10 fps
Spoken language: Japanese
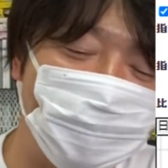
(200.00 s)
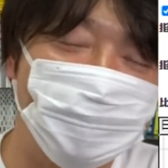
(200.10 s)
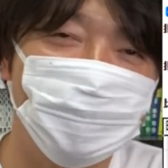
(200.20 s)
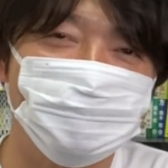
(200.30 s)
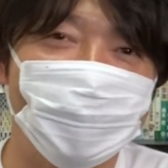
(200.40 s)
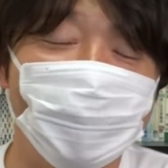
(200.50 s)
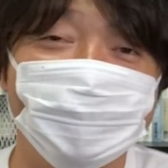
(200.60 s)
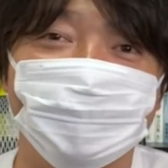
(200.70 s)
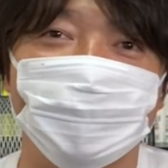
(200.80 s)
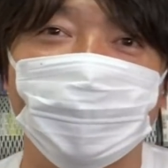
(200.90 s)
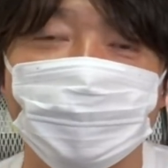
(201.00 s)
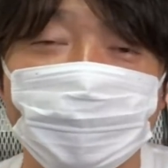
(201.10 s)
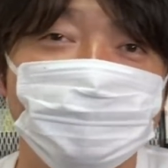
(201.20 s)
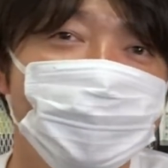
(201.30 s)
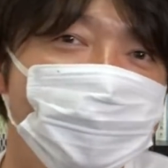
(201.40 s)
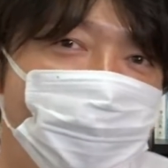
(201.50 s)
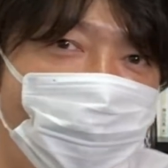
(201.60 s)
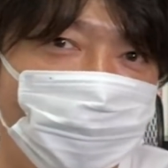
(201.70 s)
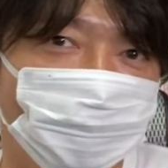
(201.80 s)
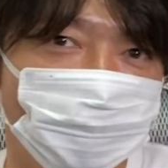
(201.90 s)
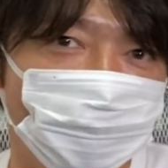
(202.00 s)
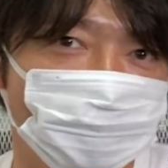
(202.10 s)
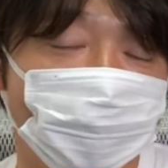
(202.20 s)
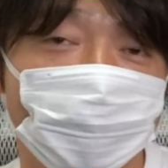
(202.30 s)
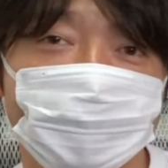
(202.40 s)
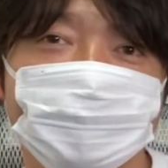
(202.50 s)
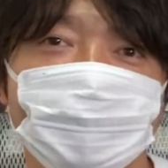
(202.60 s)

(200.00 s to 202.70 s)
まあ興味ないですよね。みんなイケイケどんどんみたいな形